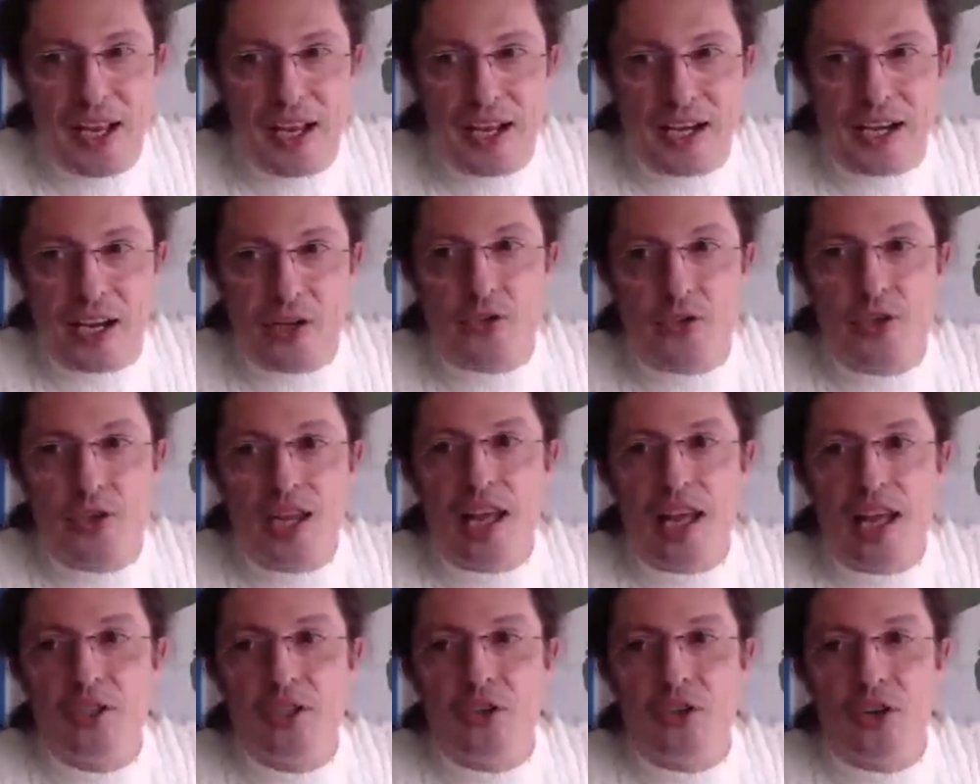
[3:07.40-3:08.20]

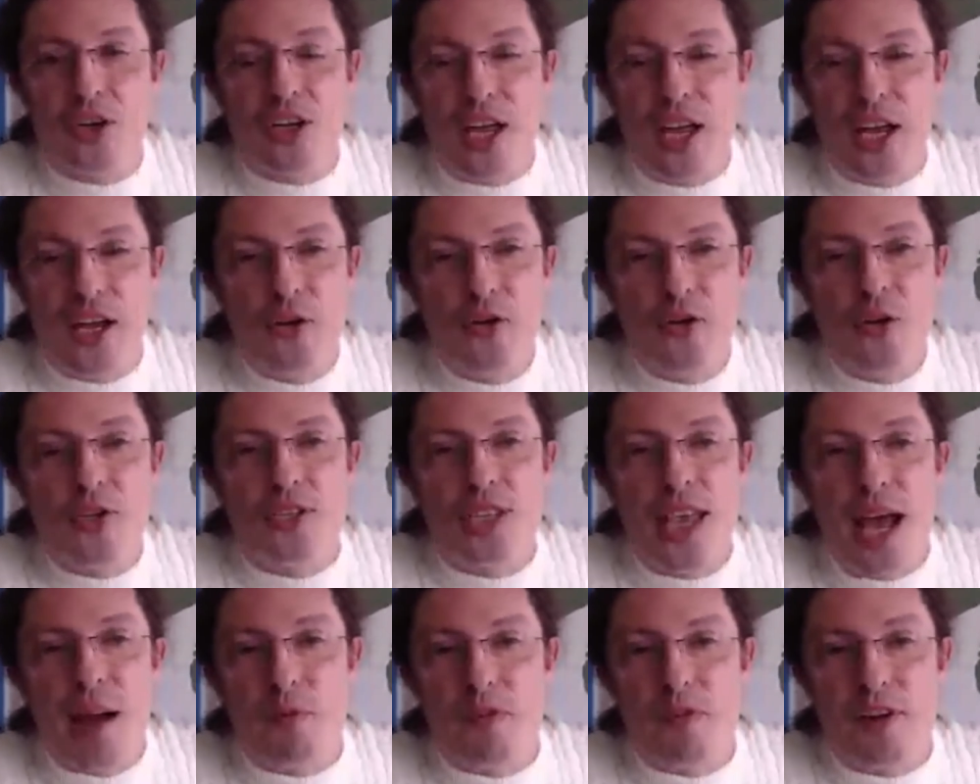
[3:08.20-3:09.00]
ragioniando, eh, noi
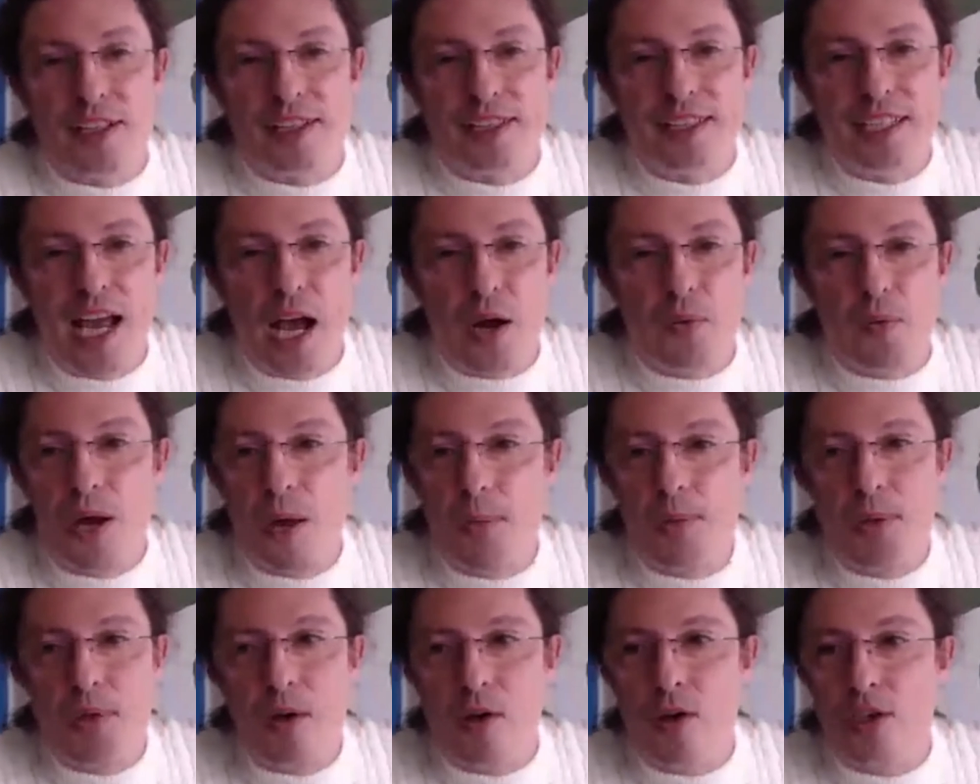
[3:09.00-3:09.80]
siamo fatti di acqua,
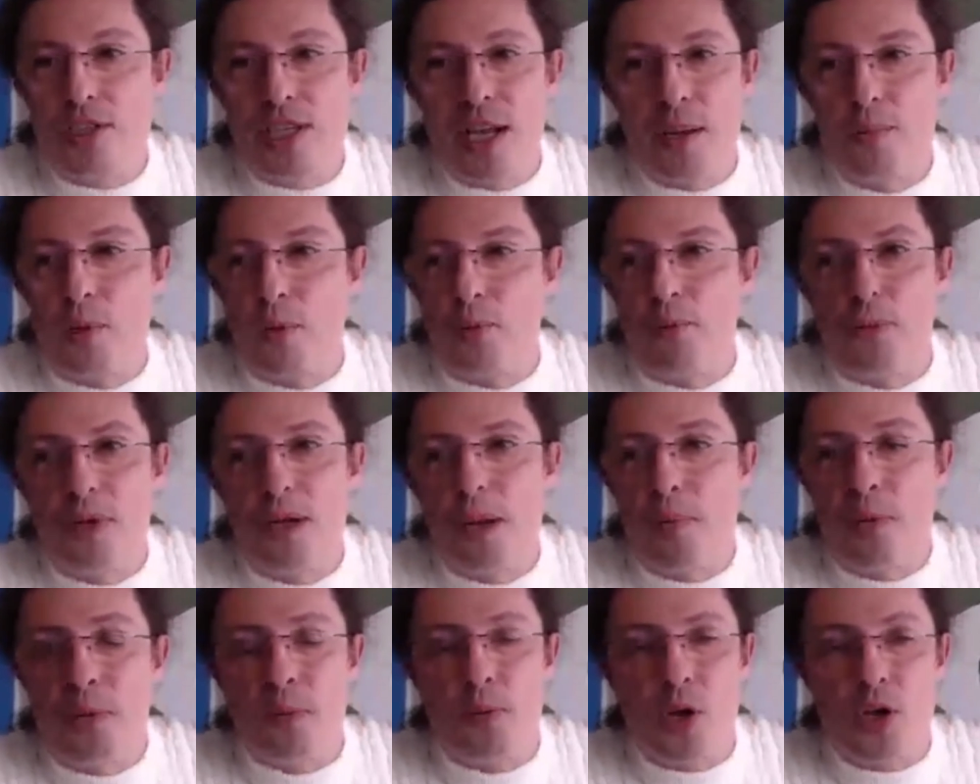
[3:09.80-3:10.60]
la prima cosa la più,
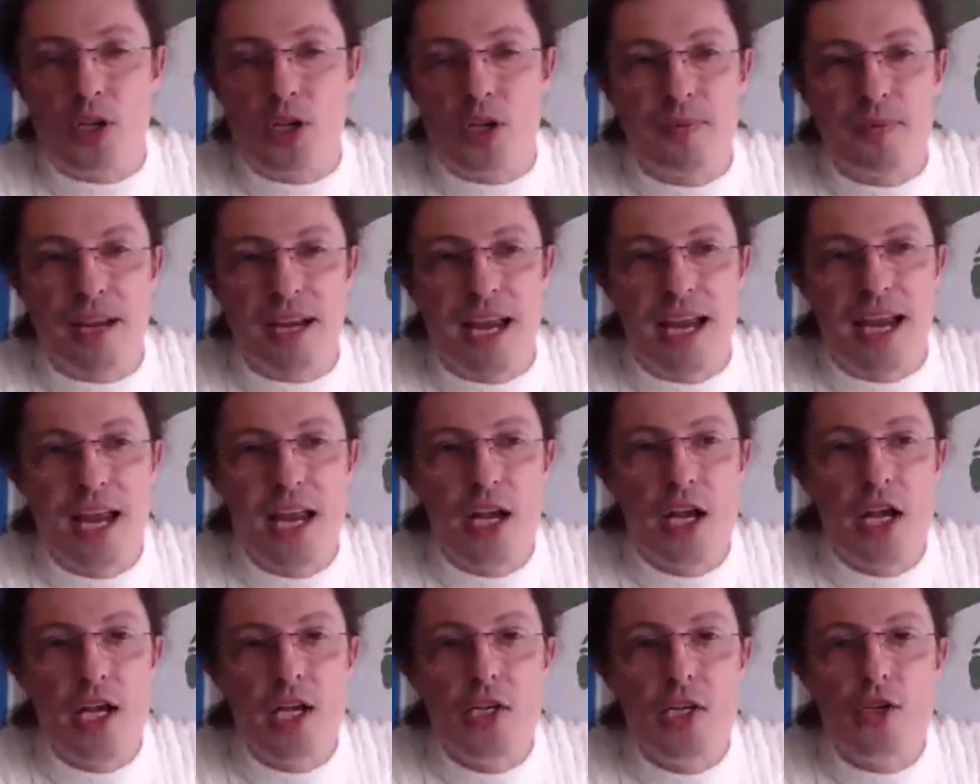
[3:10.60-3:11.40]
la più, prossima è
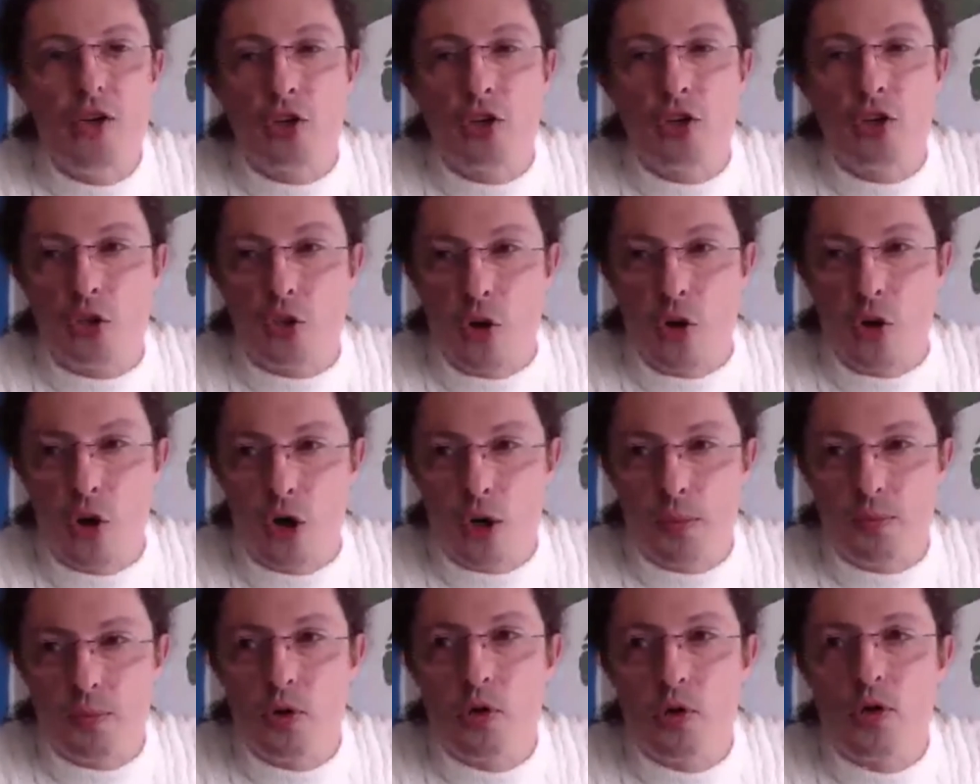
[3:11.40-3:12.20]
che il nostro
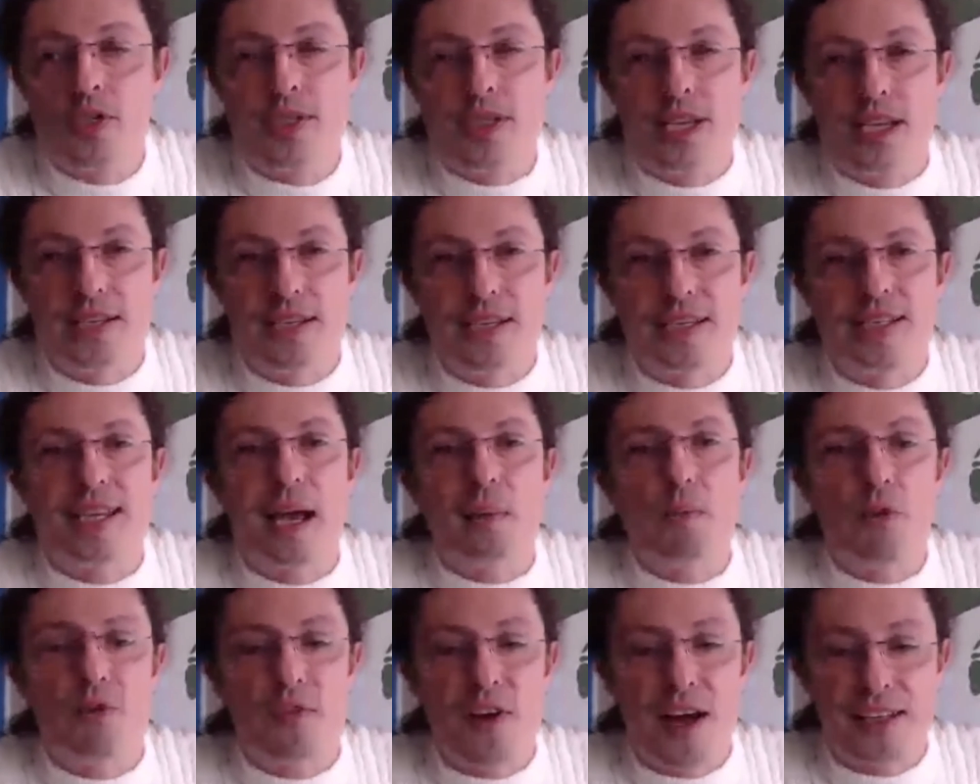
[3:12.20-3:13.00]
corpo, noi stessi
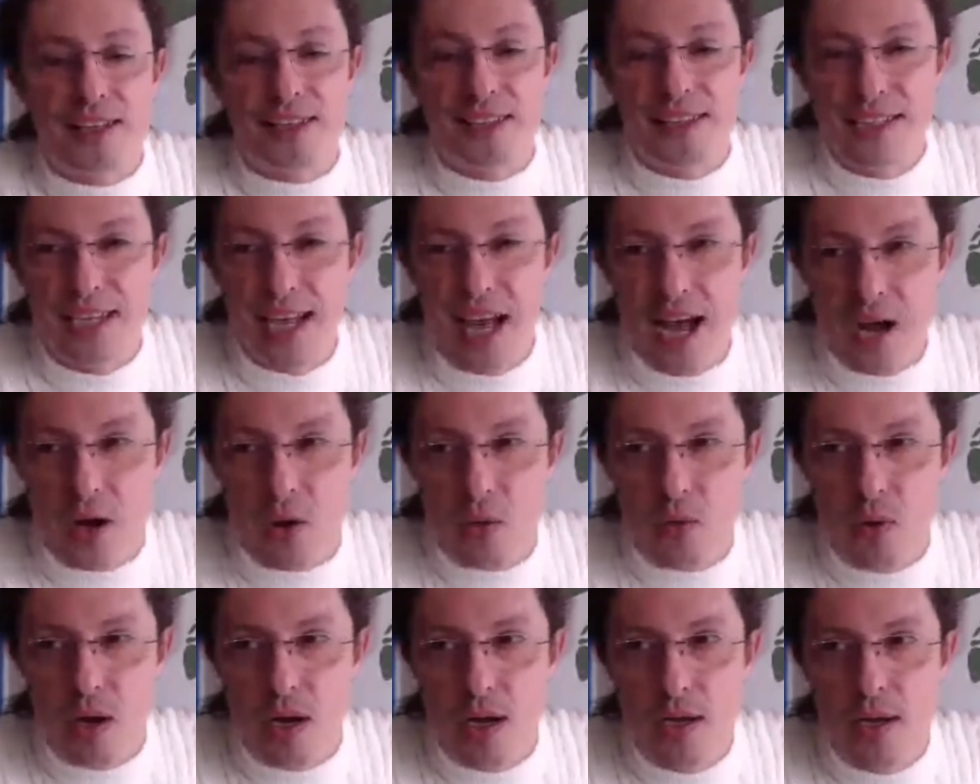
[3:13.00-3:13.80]
siamo fatti di
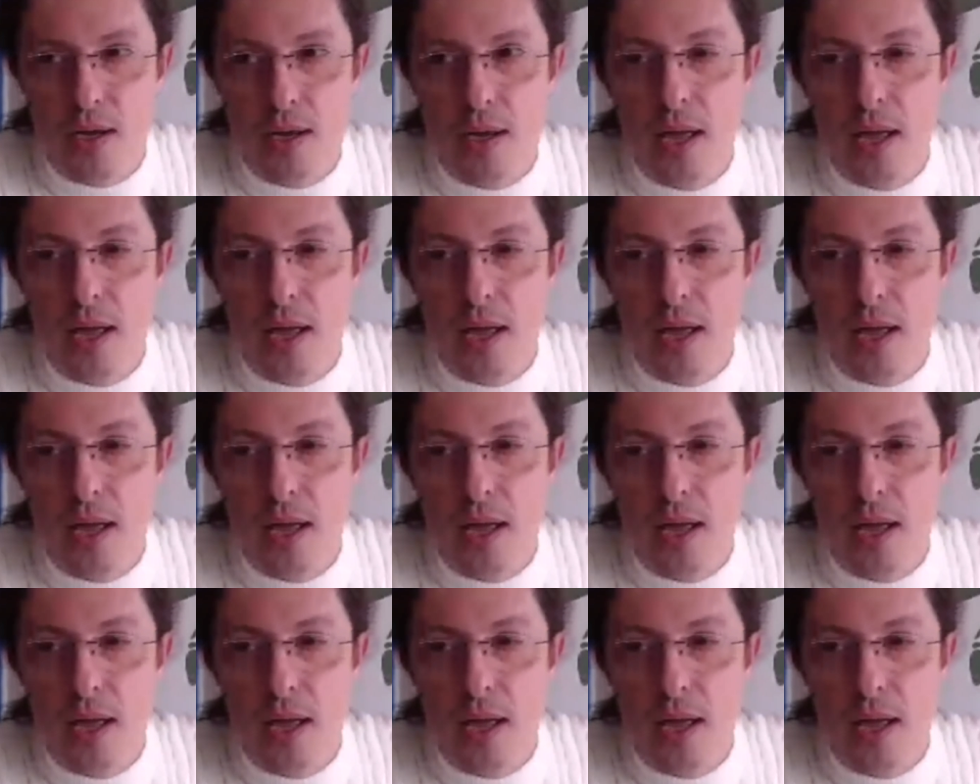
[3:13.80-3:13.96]
acqua.